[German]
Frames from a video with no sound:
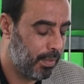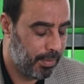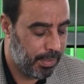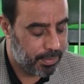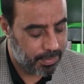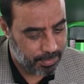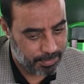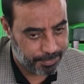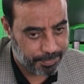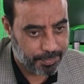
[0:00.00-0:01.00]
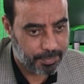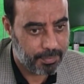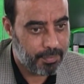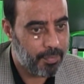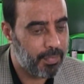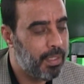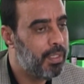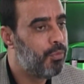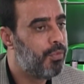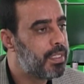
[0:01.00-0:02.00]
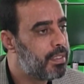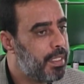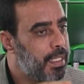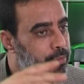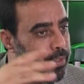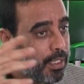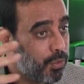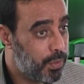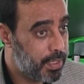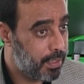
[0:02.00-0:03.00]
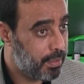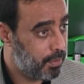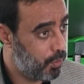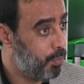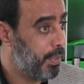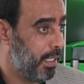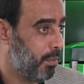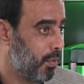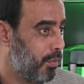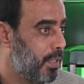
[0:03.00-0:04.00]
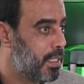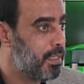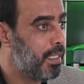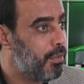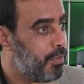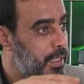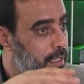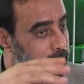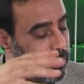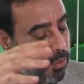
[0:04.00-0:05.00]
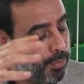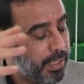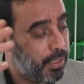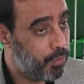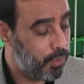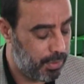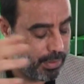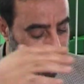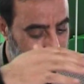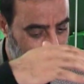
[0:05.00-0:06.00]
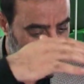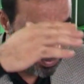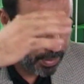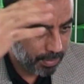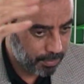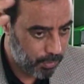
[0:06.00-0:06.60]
Jetzt, was sehen wir in unserer Umgebung? Was sehen wir um in, in unserem